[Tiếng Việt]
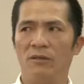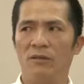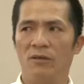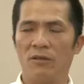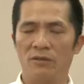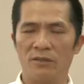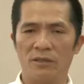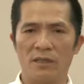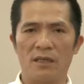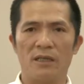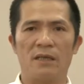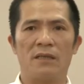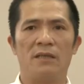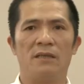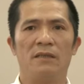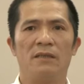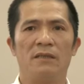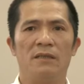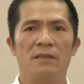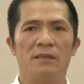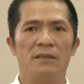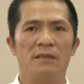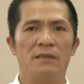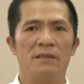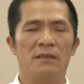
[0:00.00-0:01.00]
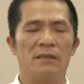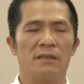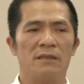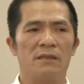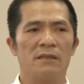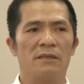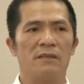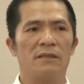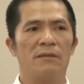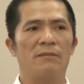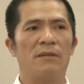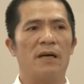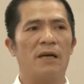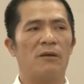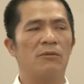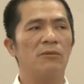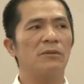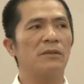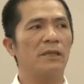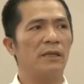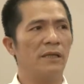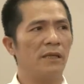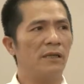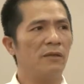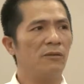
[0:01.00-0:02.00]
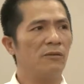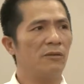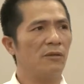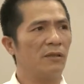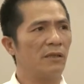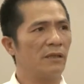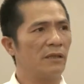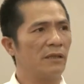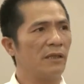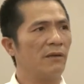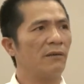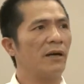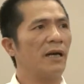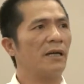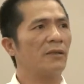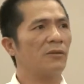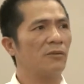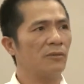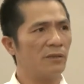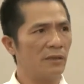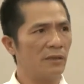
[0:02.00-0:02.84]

Hội trợ à, thương mại quốc tế của Lào Cai tổ